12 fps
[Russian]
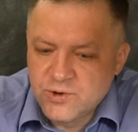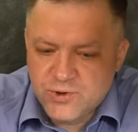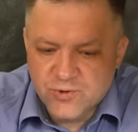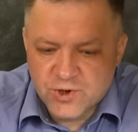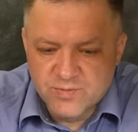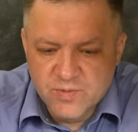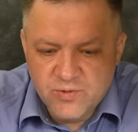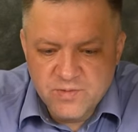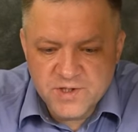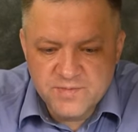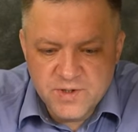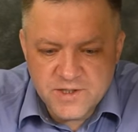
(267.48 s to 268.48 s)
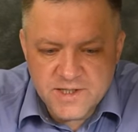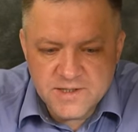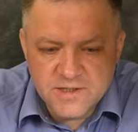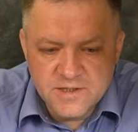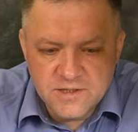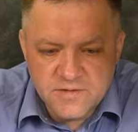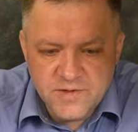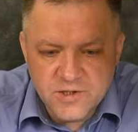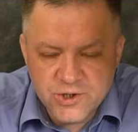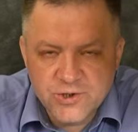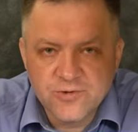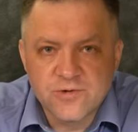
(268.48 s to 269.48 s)
Ну что ж, мы будем разбираться,
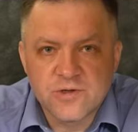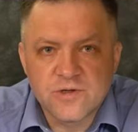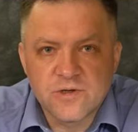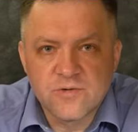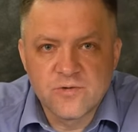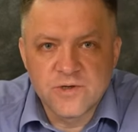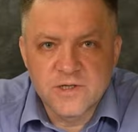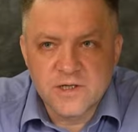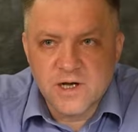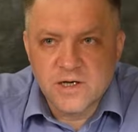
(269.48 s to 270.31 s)
действительно, что это такое. Это